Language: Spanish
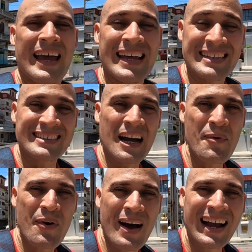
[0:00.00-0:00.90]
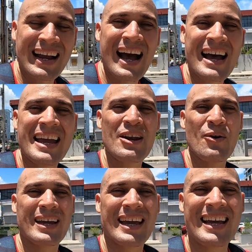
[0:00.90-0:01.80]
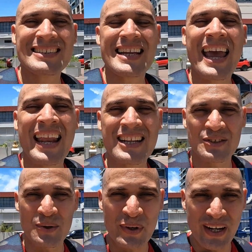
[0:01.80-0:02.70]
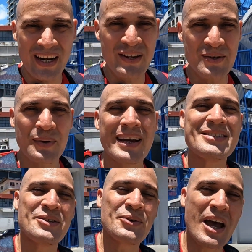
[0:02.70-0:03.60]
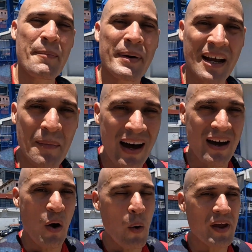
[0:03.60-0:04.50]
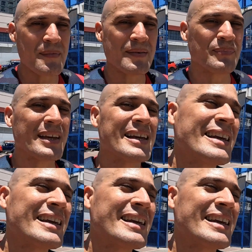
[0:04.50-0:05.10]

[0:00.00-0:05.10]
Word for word: Estamos acá en lo que es El Chorrillo, en Ciudad de Panamá, obviamente,